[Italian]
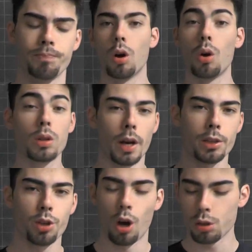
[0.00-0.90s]
Oltre a
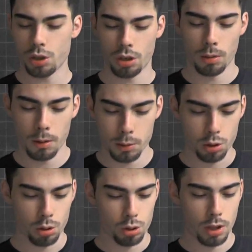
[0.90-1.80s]
ciò, siccome mi
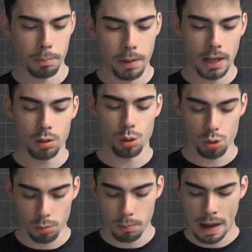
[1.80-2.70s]
sono stampato il
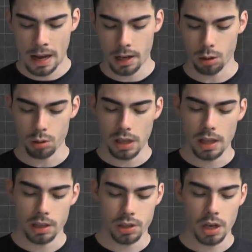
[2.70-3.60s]
sommario
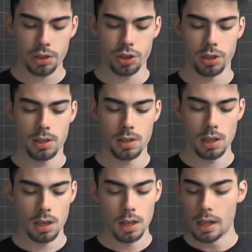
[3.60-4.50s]
degli esercizi,